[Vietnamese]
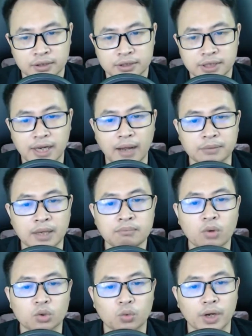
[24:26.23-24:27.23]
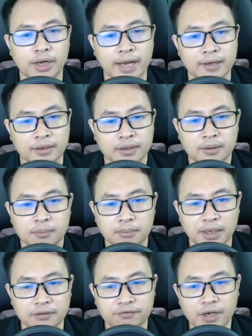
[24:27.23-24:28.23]
Chỉ cảm thấy một quyền này
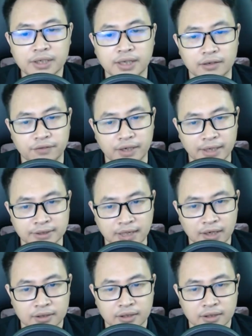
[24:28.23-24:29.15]
Mình vẫn cần phải đánh ra